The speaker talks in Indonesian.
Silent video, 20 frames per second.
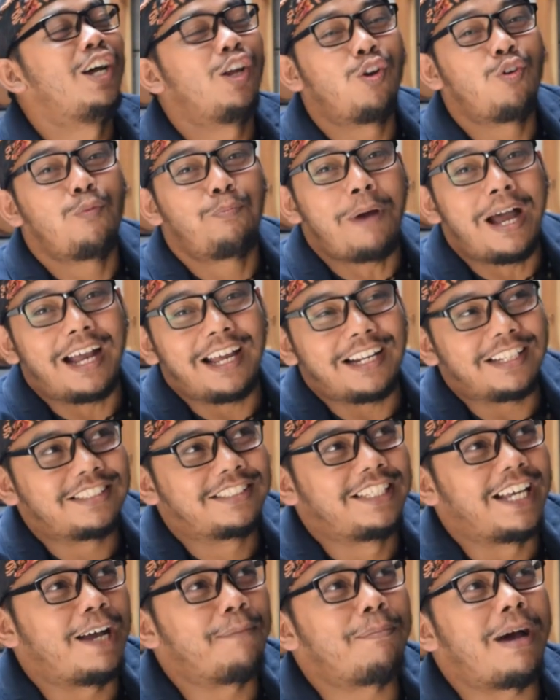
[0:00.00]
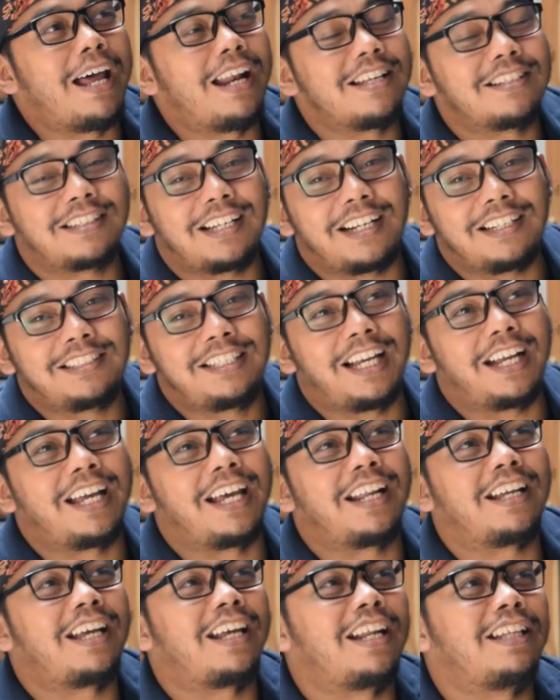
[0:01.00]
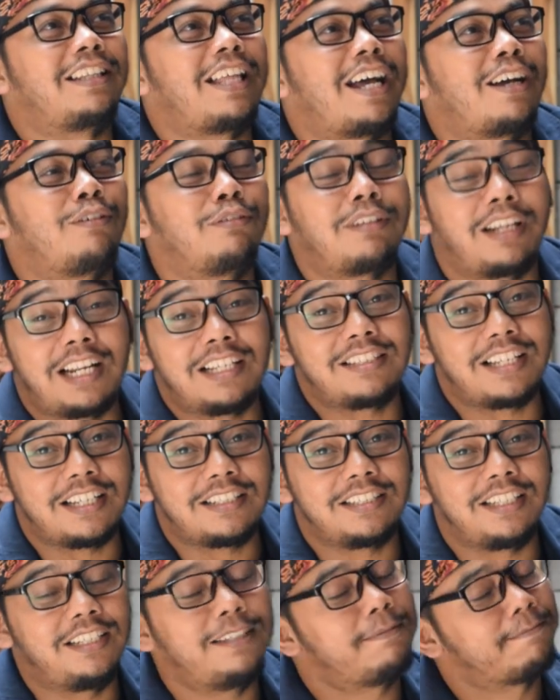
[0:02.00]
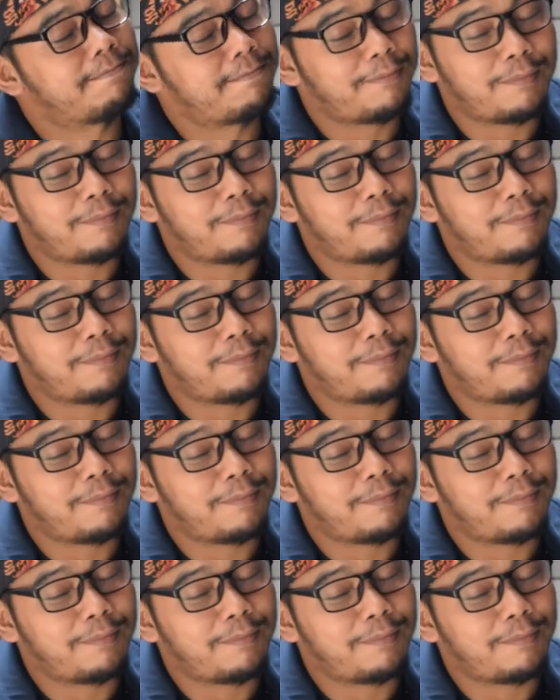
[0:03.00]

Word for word: lupa kerja malas kerja gara-gara takut resesi